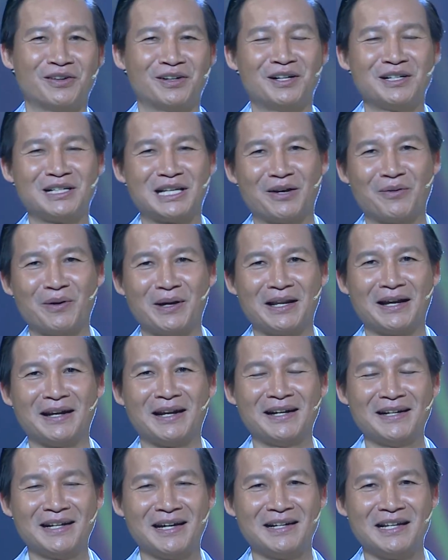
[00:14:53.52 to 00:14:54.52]
Lương Gia Huy đã
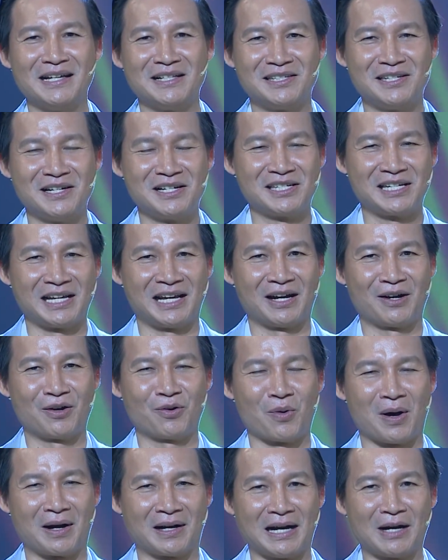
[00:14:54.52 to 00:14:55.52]
đến đây để chia sẻ
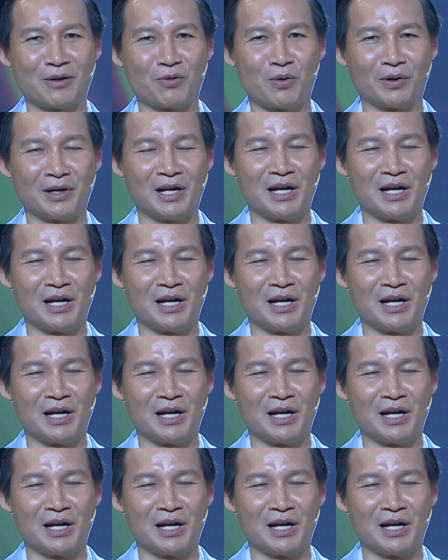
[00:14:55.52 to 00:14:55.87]
khoảng cách cuộc